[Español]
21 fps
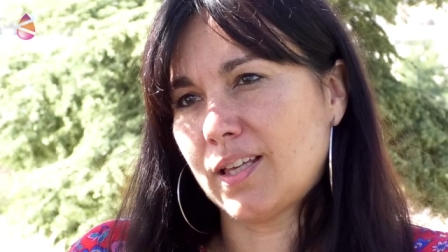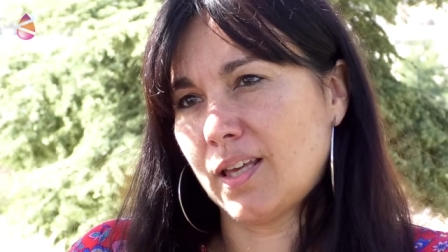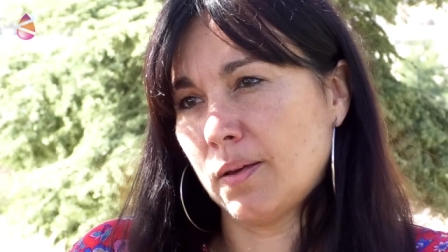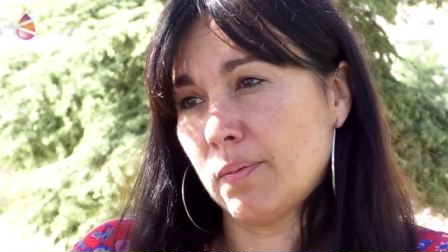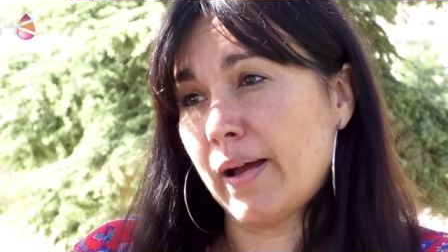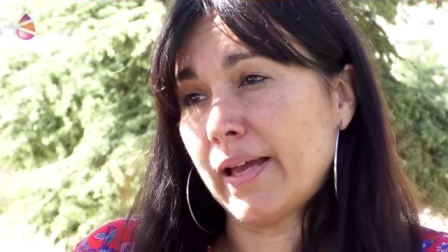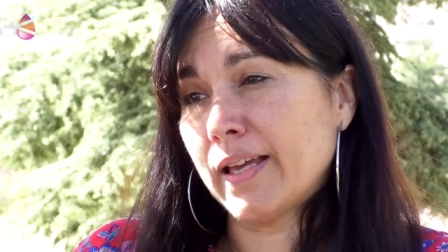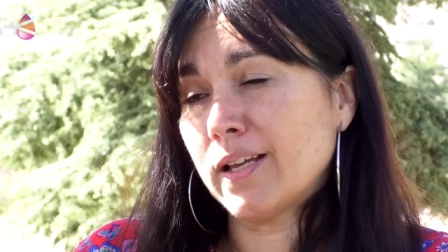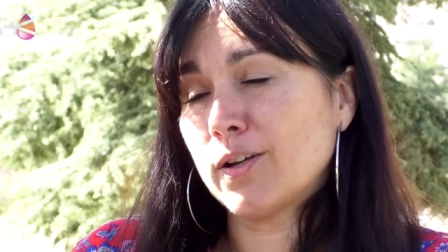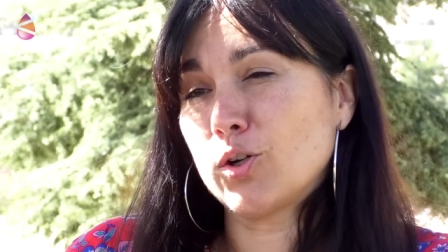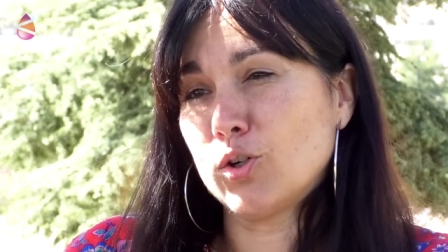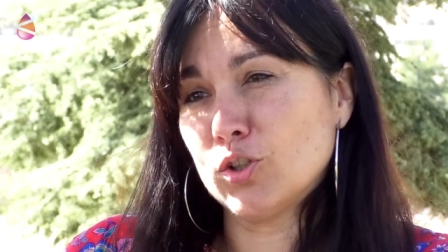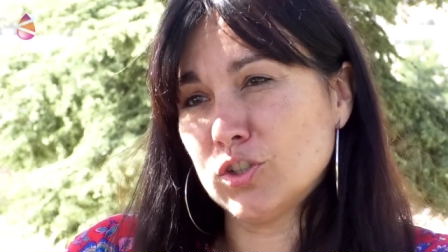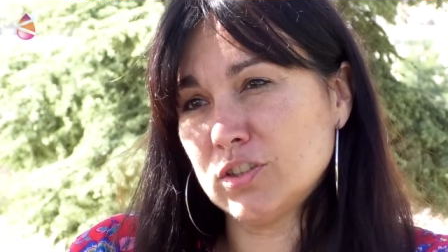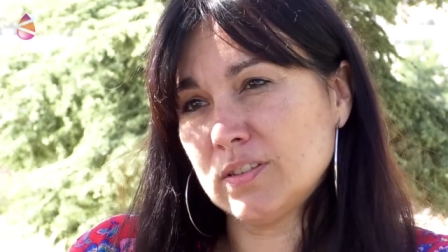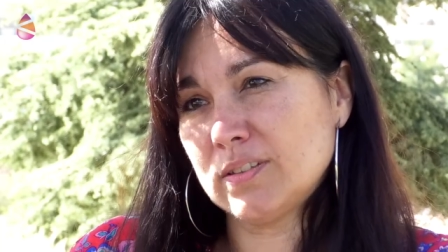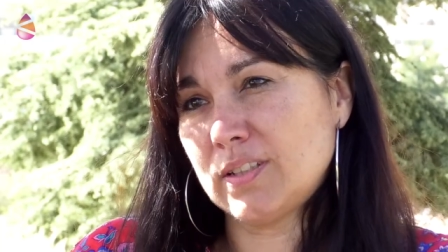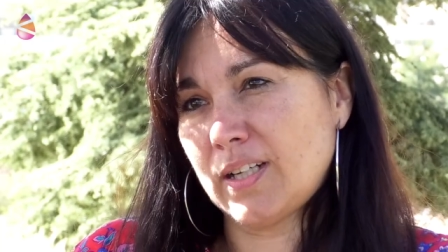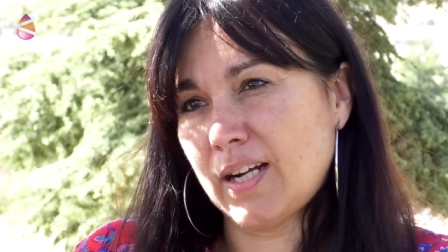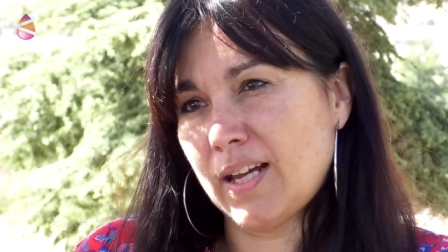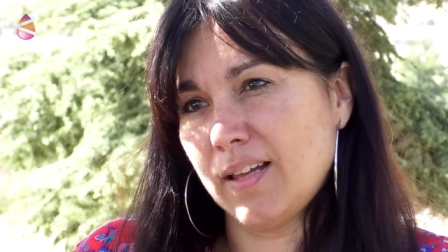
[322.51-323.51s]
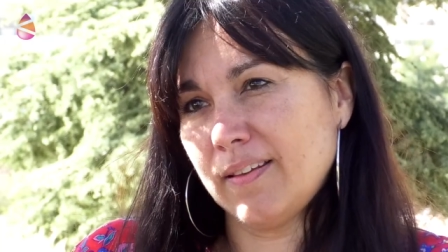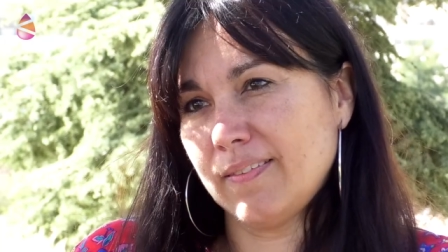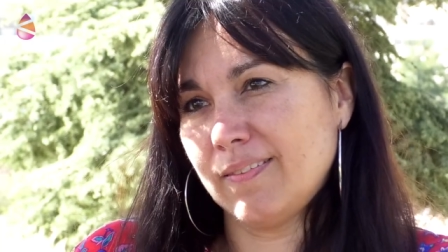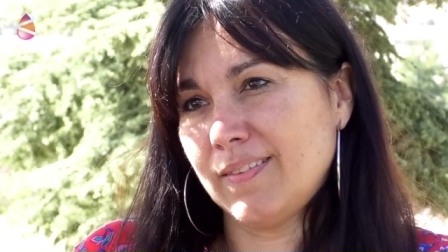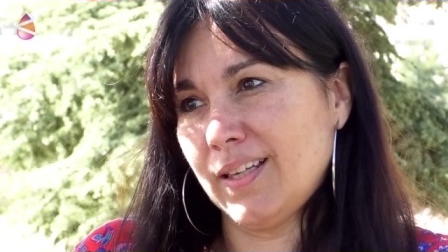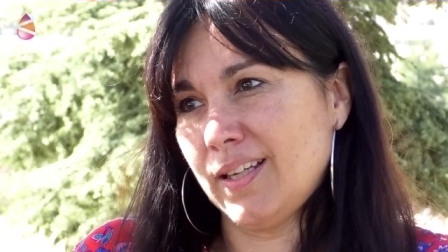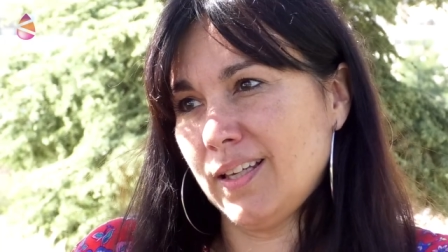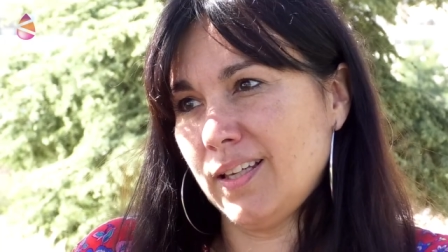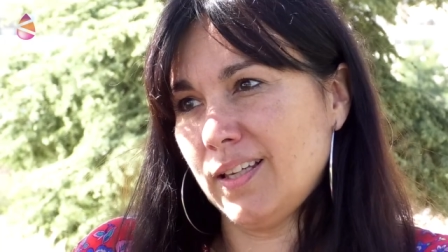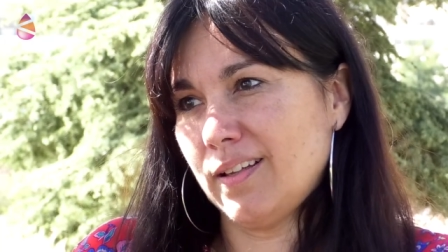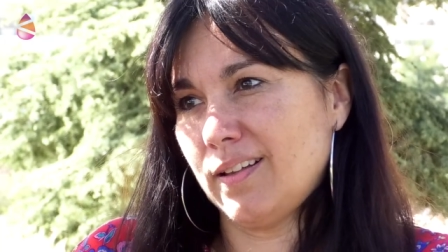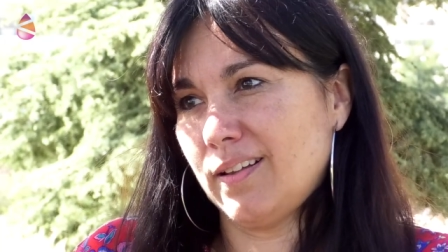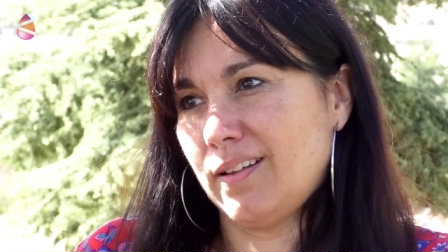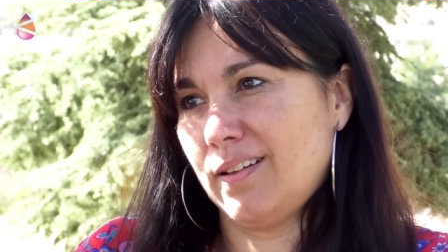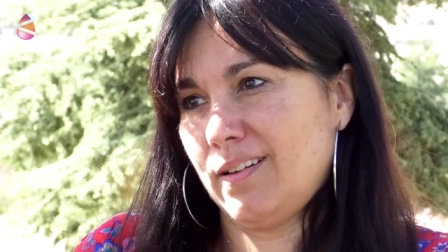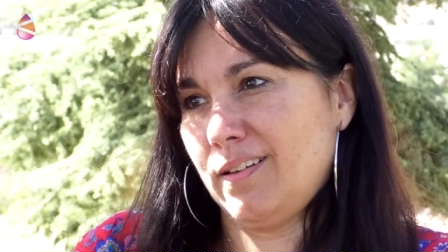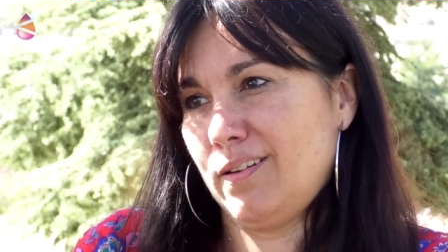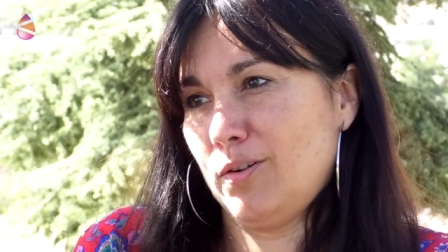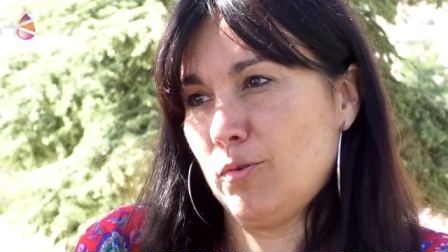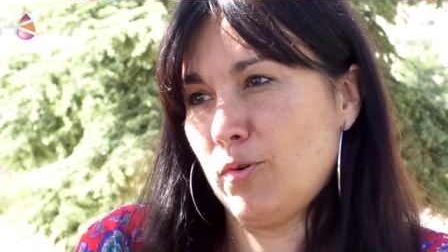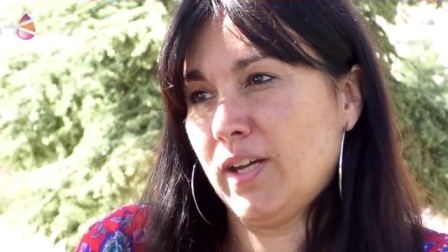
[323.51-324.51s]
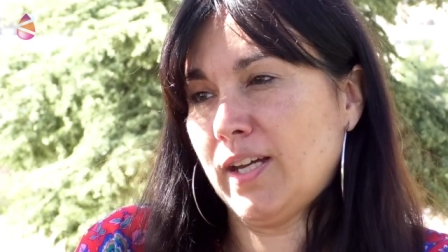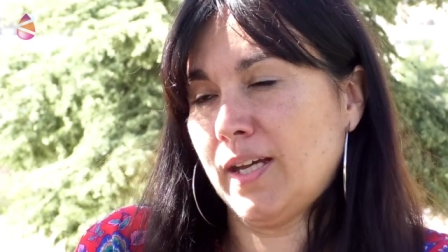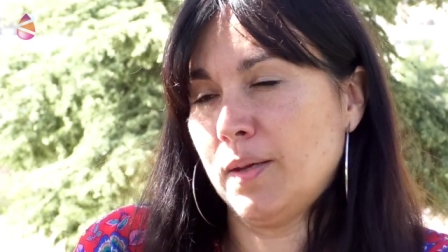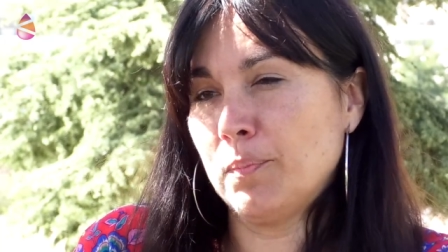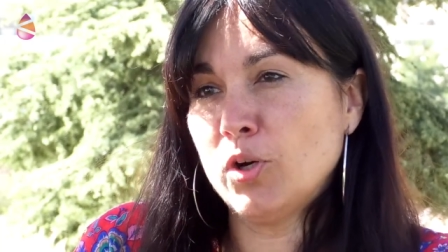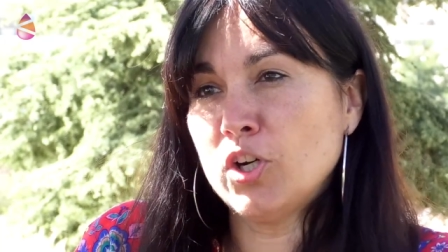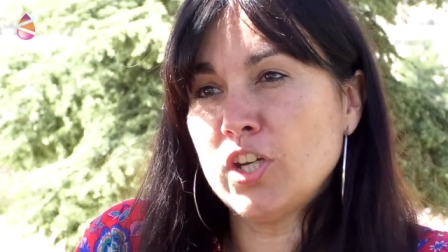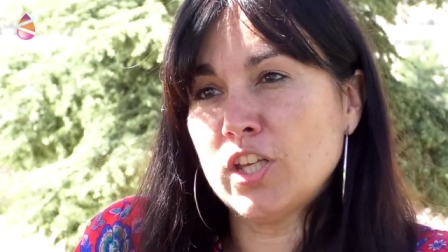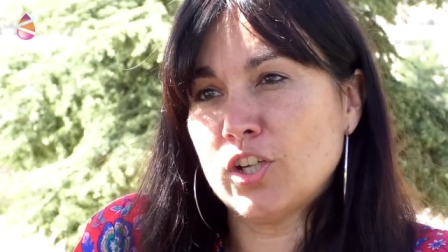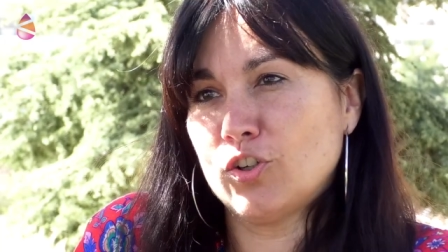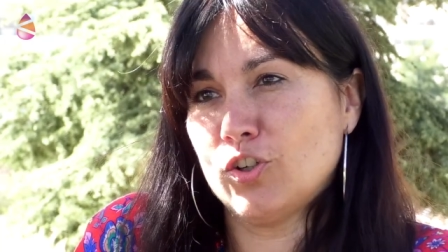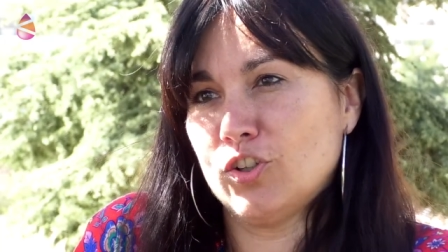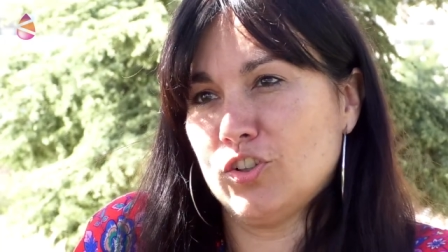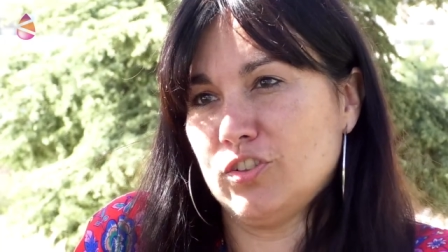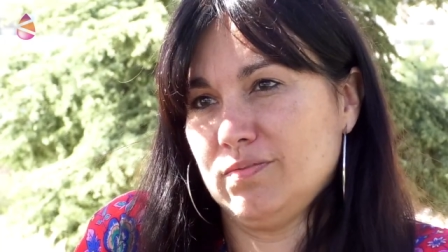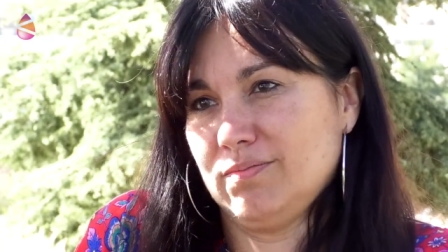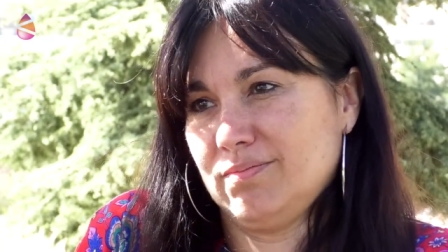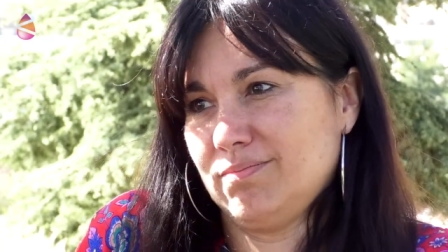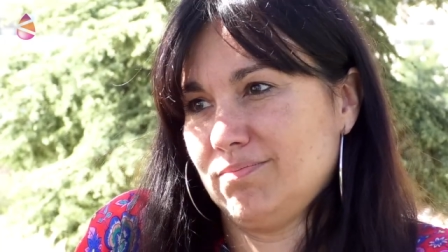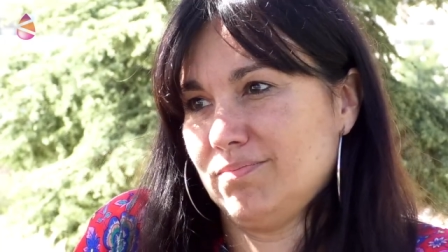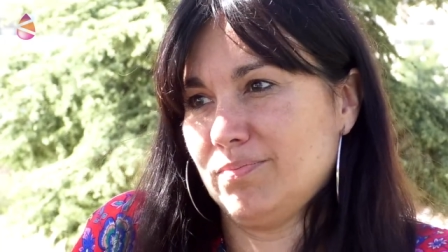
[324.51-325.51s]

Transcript: que va en contra de eh, lo hegemónico,